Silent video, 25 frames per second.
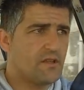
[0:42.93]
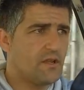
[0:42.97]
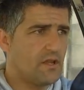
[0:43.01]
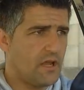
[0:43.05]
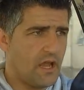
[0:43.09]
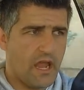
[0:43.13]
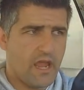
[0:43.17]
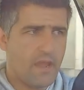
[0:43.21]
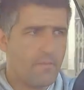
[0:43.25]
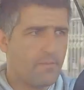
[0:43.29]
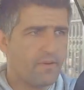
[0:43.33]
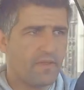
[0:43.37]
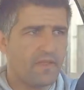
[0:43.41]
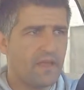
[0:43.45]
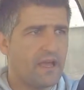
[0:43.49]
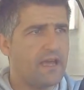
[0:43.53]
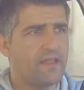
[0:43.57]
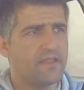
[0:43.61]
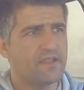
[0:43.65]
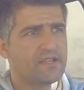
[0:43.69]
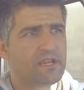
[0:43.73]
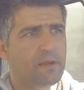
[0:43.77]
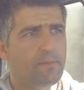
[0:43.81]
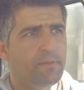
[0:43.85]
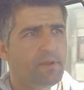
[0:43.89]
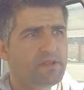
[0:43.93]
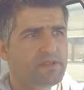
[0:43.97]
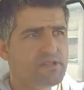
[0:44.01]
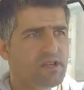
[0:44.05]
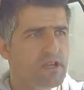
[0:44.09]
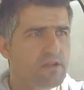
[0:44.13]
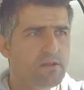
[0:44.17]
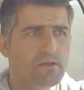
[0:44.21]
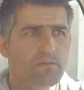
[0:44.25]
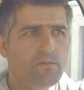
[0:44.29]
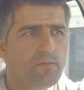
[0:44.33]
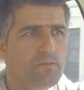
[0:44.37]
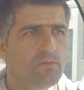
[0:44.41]
eh, é verdade, já
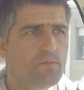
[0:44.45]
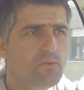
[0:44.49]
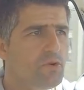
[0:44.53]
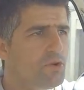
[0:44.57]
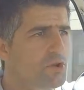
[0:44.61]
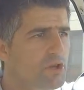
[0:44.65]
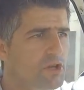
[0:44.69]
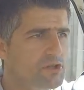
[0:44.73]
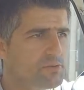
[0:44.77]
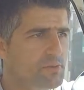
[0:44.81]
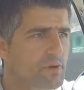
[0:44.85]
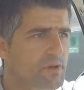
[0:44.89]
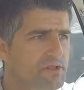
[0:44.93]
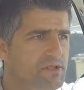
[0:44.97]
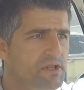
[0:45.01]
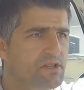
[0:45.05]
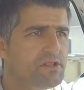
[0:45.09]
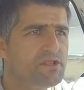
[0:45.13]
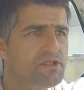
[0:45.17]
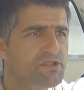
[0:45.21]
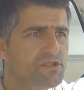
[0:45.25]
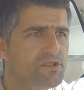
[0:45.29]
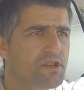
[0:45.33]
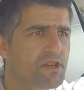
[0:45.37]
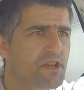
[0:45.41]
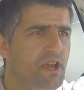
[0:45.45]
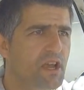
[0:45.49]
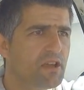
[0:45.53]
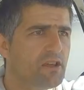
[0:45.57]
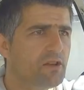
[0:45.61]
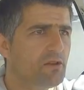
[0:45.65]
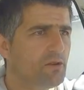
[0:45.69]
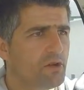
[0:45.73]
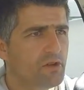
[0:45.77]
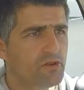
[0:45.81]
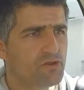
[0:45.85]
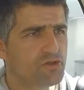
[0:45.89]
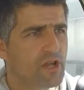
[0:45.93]
pensei muitas vezes em desistir que
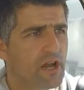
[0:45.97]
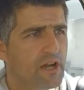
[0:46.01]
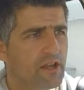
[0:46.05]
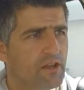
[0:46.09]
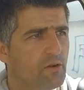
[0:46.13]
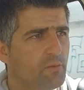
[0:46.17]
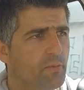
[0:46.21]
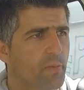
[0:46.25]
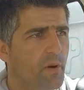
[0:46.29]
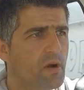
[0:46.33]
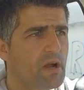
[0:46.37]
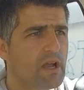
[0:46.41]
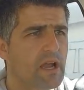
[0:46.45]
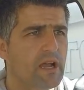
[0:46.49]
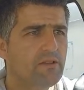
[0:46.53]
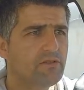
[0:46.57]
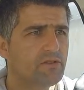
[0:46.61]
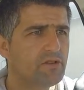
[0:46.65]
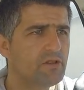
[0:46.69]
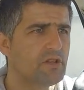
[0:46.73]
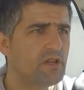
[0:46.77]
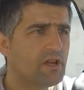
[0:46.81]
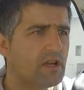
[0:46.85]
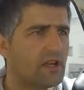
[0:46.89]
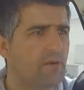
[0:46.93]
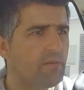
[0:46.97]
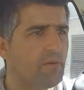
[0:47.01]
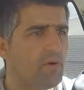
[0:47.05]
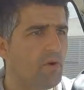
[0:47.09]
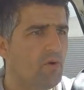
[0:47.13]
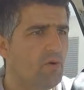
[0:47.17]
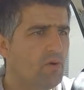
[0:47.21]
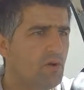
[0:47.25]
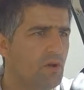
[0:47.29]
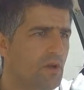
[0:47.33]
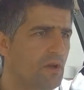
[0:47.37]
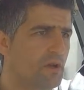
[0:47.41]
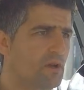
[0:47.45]
aquilo, encostar aquilo para o count e
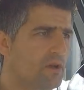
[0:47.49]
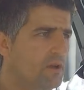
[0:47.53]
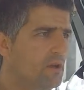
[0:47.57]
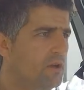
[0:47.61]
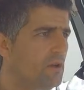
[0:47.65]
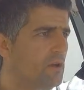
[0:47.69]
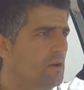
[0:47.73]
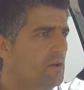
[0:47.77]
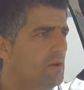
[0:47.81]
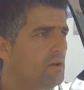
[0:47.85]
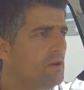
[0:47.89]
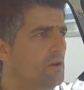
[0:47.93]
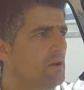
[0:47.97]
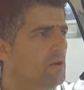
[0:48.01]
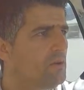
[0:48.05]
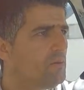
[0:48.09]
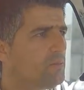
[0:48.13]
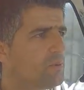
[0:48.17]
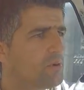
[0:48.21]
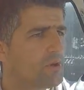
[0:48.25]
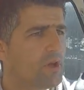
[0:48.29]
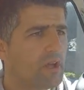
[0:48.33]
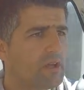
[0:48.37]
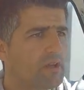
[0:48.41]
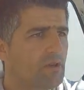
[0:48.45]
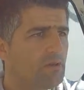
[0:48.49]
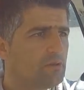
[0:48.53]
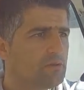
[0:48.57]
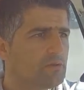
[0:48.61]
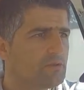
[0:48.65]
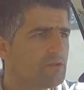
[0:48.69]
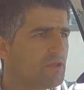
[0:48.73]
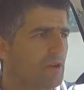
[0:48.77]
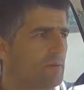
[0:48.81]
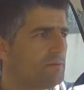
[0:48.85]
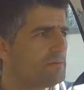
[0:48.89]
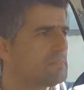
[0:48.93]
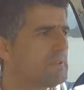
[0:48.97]
acabou, porque aquilo
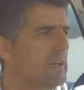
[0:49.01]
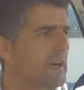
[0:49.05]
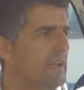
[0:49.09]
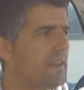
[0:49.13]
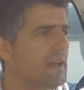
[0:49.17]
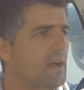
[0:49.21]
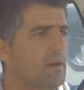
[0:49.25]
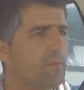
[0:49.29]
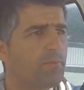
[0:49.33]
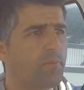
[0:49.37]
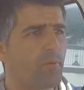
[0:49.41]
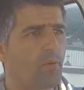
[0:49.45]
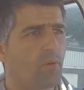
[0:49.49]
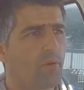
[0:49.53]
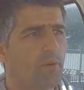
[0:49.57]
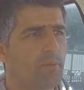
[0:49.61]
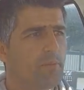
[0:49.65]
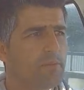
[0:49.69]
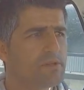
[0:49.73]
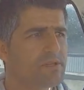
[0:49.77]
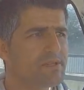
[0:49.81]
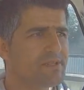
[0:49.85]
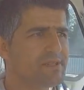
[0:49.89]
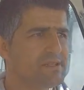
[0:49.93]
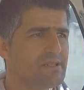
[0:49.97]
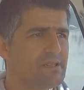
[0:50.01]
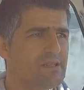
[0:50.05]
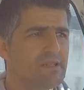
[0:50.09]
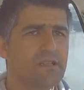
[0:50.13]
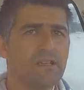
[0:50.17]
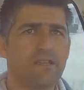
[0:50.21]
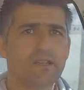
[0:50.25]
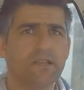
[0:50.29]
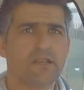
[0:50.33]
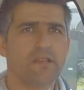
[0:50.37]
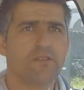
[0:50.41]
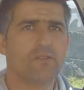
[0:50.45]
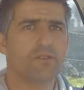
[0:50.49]
só me está a dar problemas
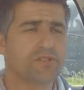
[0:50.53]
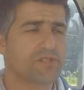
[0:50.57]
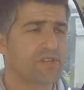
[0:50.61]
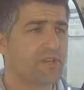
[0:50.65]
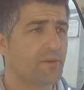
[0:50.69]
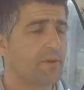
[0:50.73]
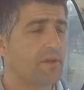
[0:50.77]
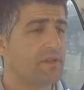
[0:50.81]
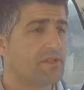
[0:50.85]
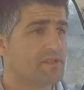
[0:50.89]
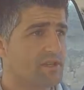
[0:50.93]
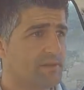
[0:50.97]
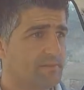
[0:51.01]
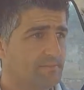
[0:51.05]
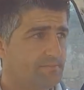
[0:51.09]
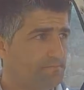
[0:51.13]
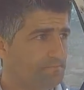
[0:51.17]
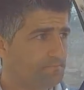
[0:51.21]
e dores de cabeça.